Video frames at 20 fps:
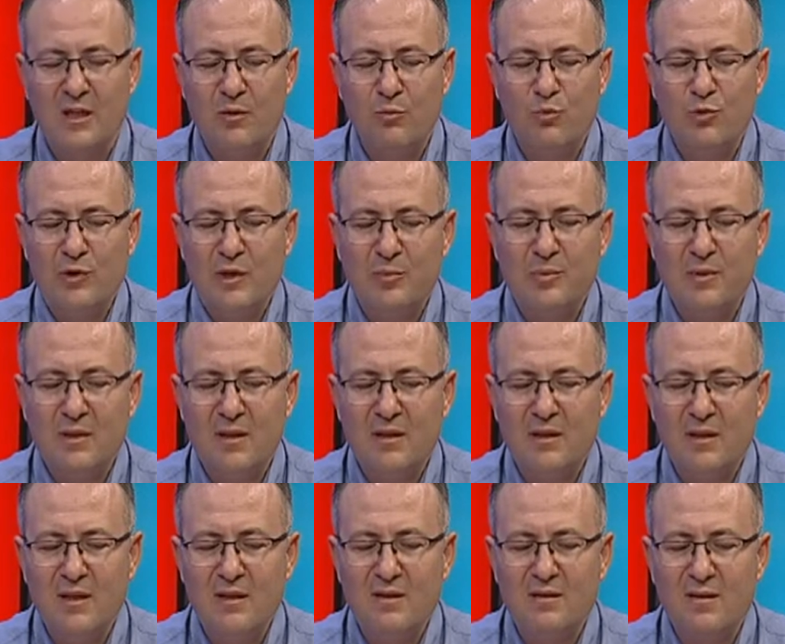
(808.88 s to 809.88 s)
Bu
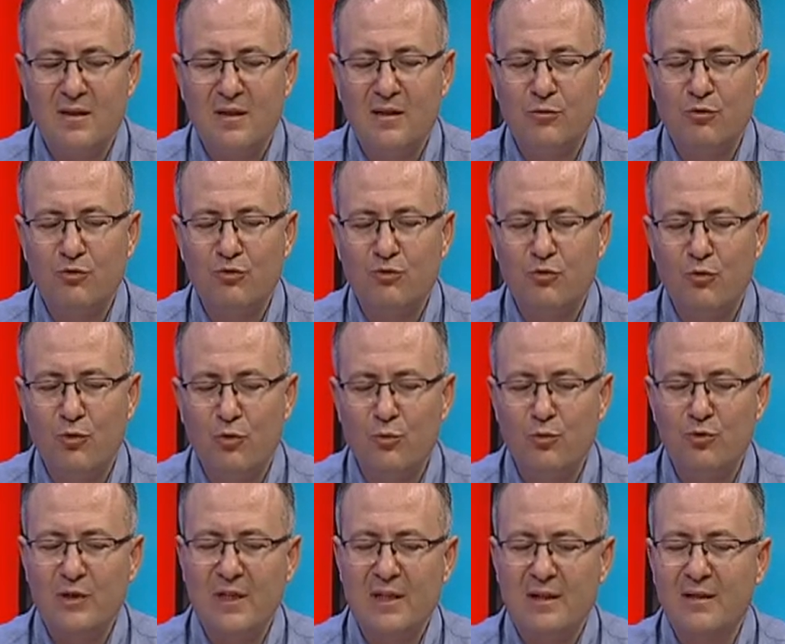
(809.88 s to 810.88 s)
yapılar neyi sağlıyor?
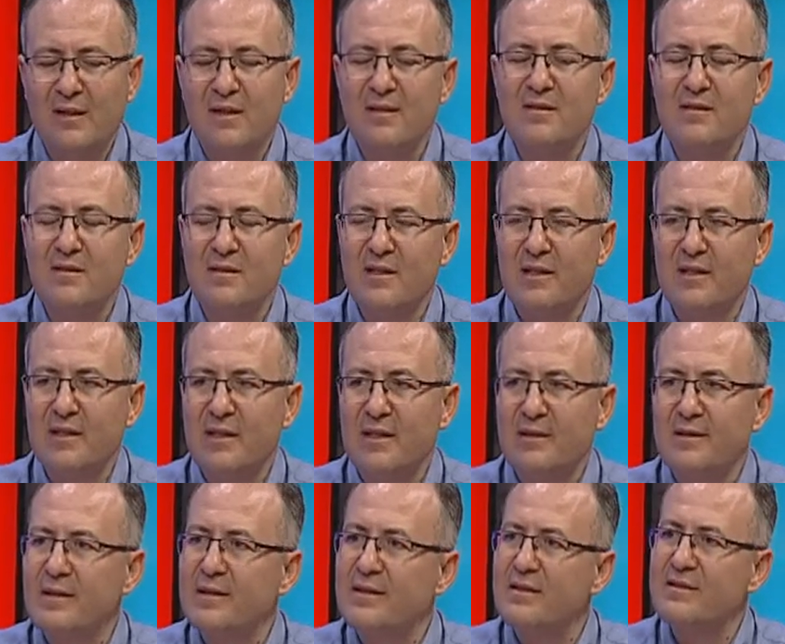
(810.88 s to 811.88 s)
Omurganın aslında
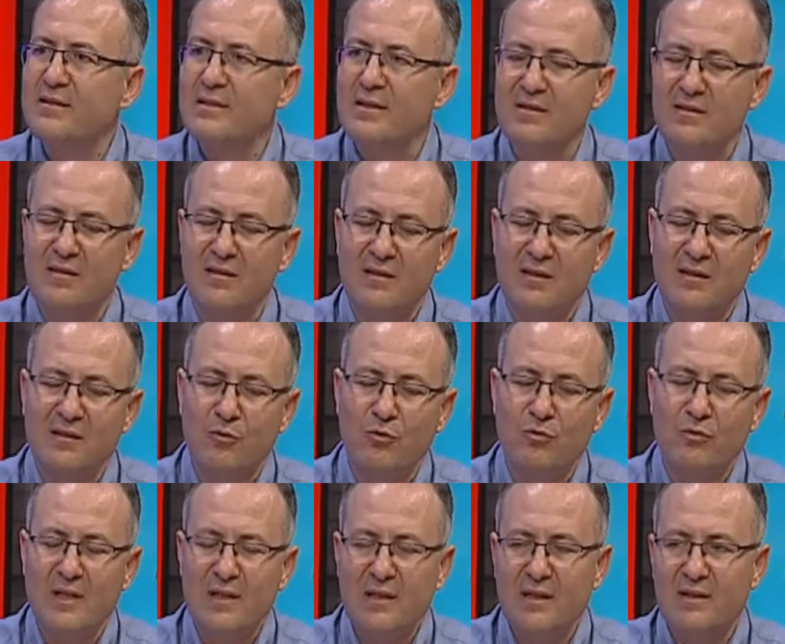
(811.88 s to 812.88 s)
hareketleri sırasında
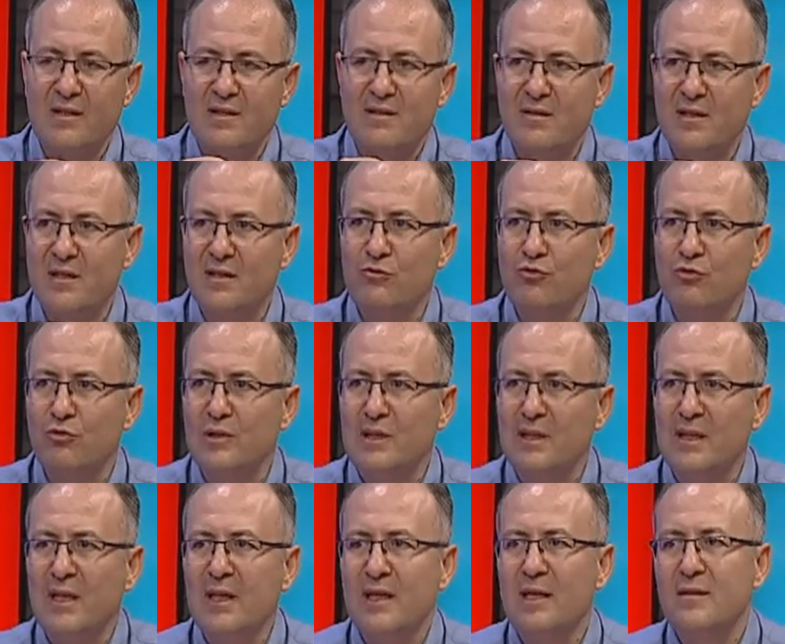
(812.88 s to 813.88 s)
öne yana sağa
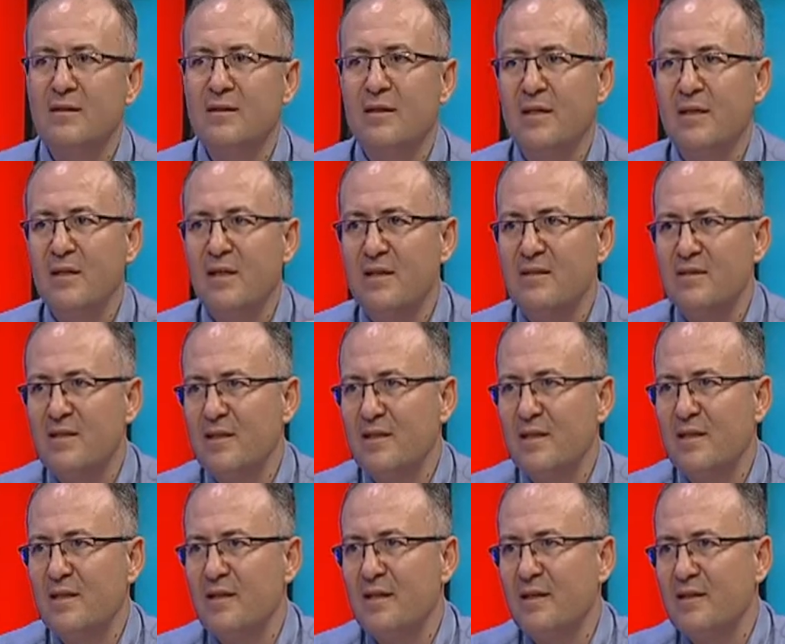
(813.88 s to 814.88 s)
sola daha
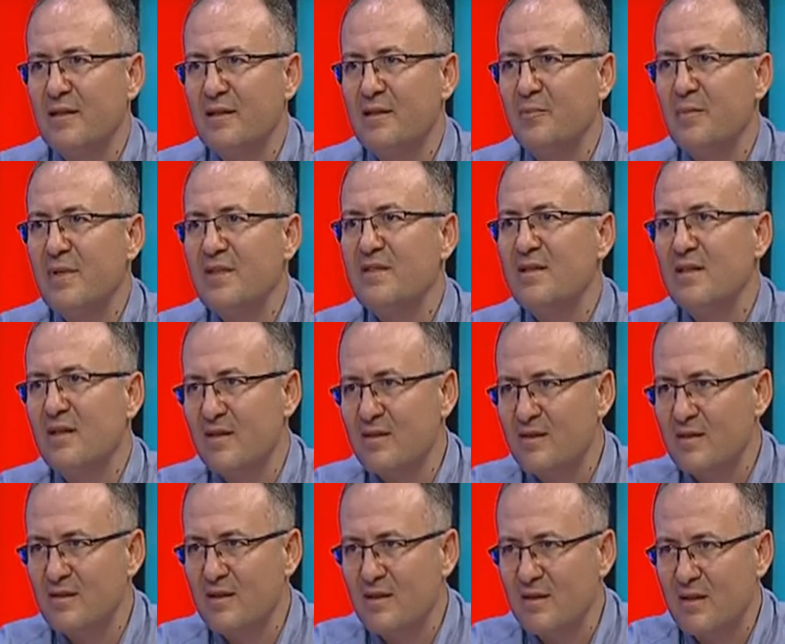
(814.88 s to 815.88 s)
esnek hareket etmesine
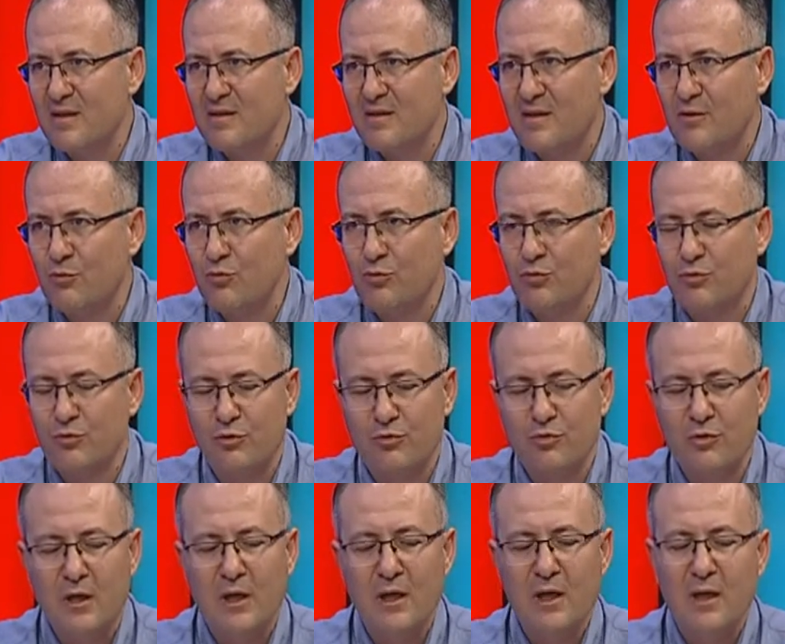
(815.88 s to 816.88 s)
aslında destek
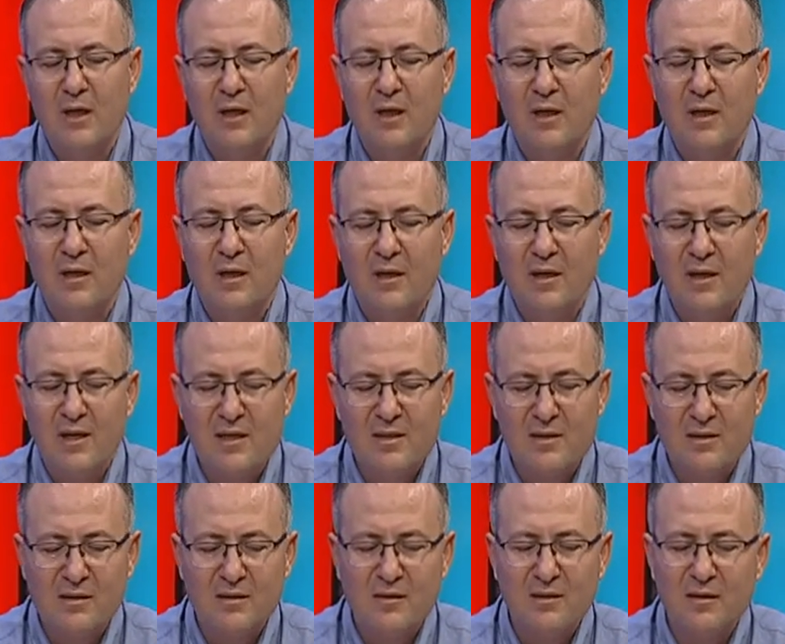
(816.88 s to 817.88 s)
oluyor.
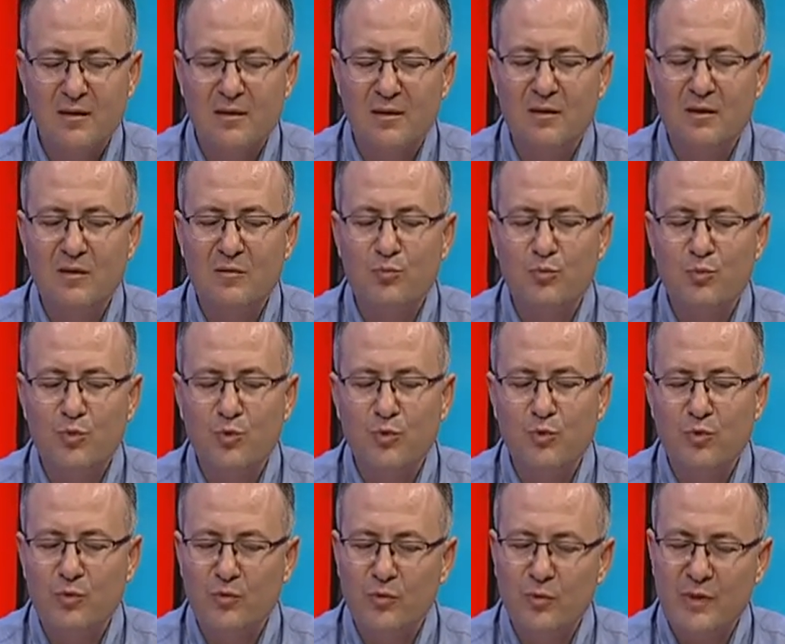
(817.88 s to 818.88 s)
Eğer e,
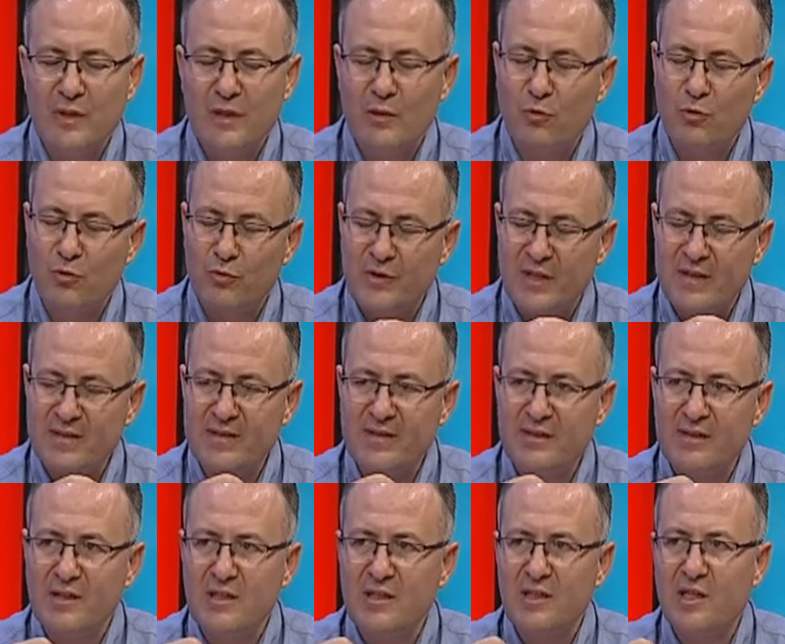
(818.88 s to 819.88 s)
bu
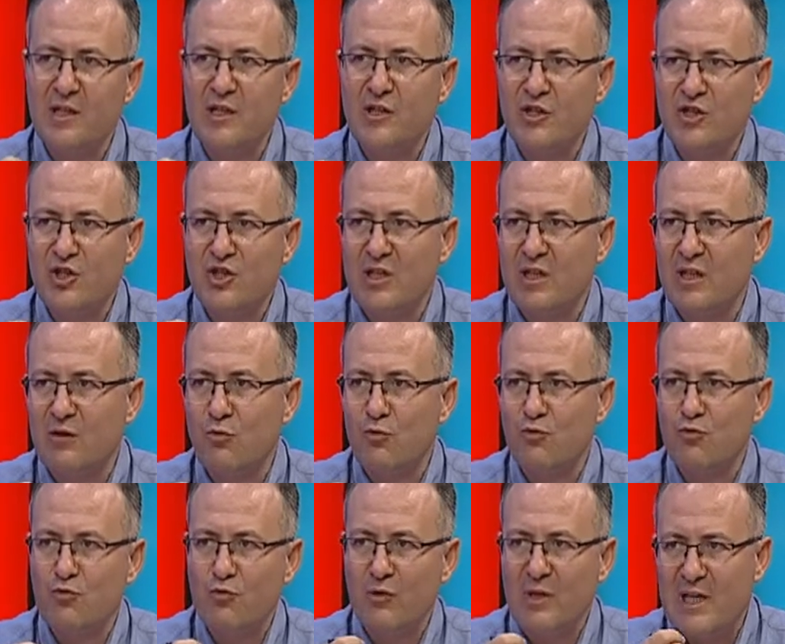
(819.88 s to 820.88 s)
ortasındaki akışkan
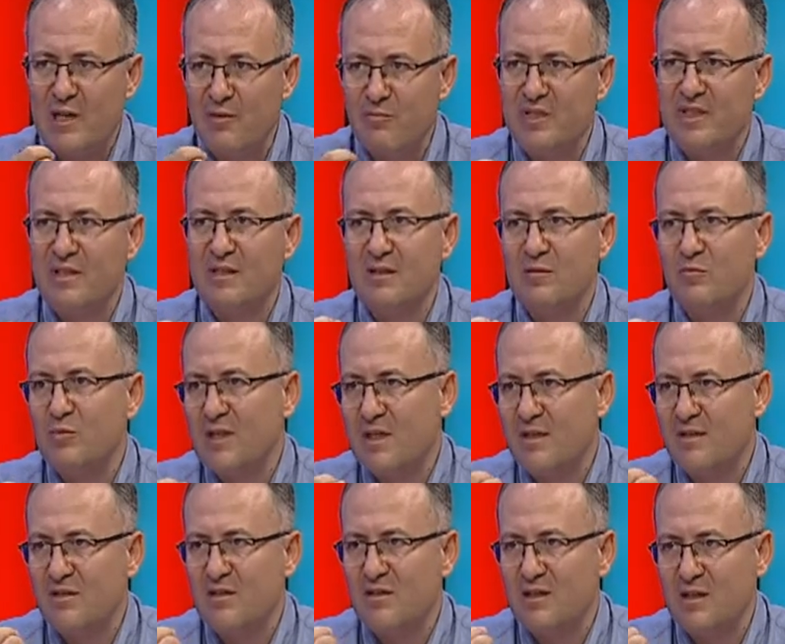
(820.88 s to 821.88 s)
o jölemsi
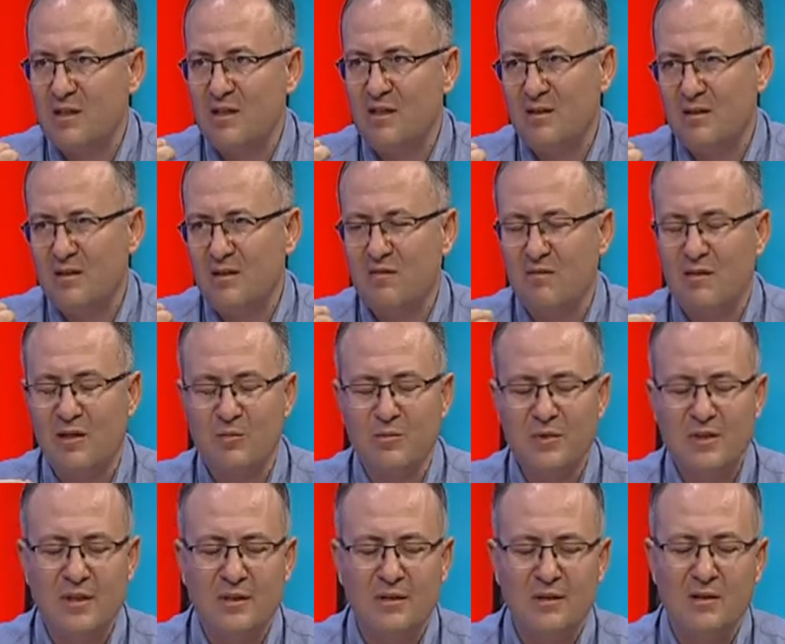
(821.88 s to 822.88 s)
biraz jel
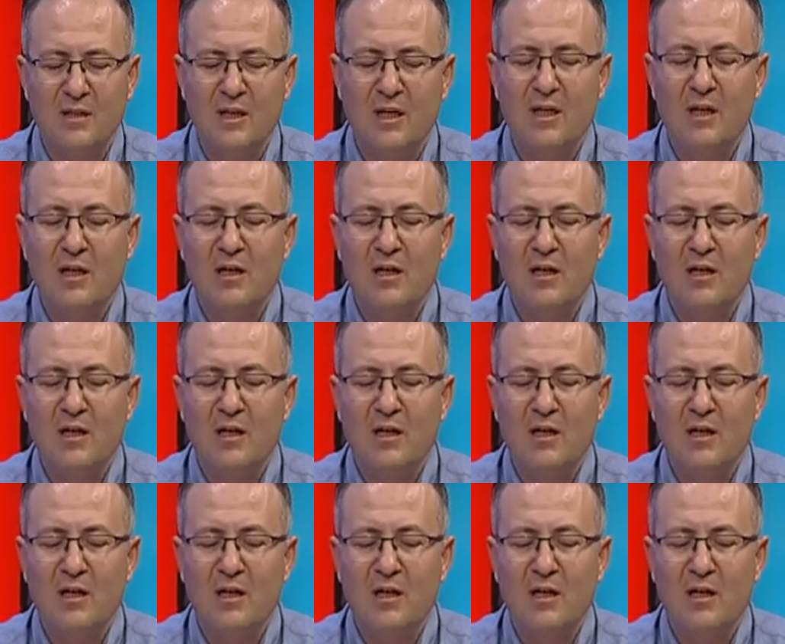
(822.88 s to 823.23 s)
kıvamındadır.